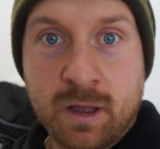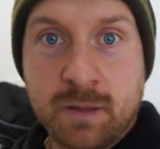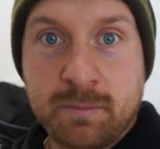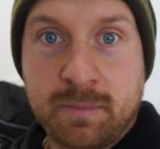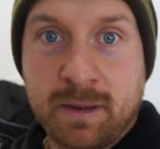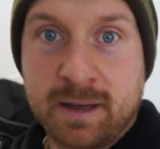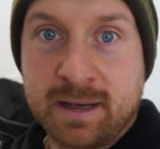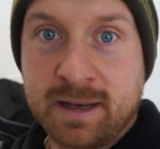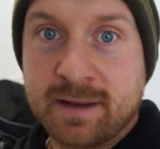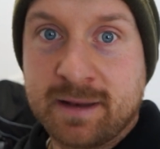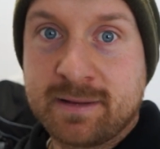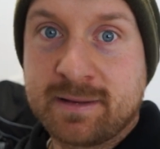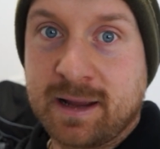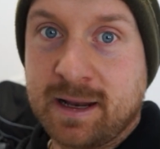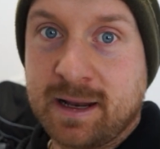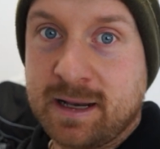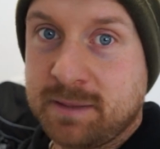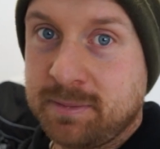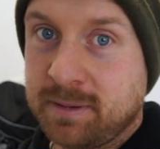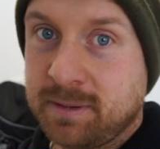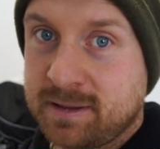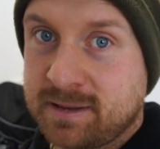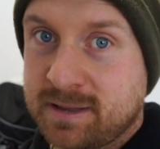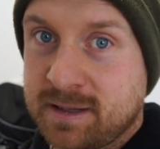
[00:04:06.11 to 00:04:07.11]
bei Nässe
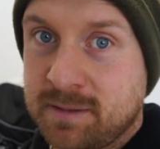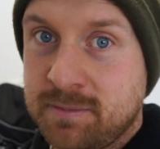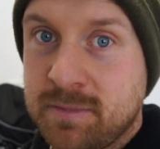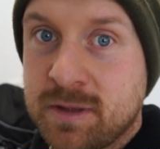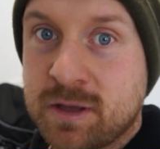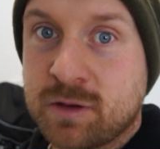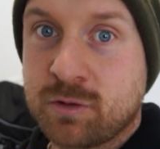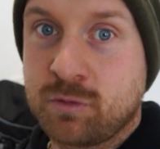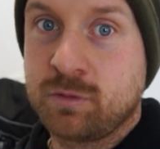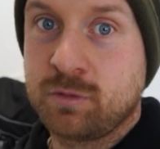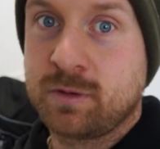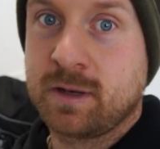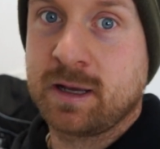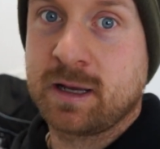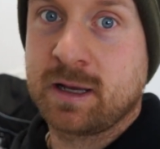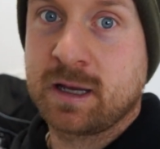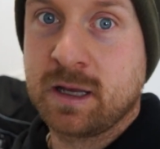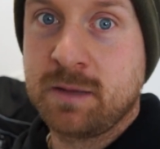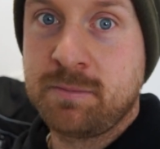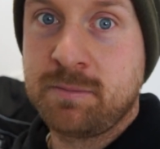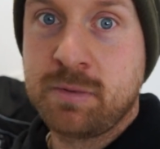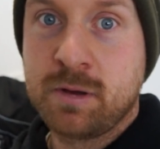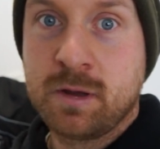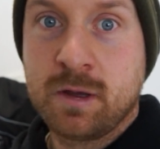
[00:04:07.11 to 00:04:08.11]
eigentlich mal ziemlich guter
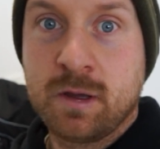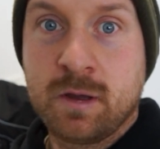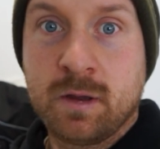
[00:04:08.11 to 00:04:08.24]
Grip.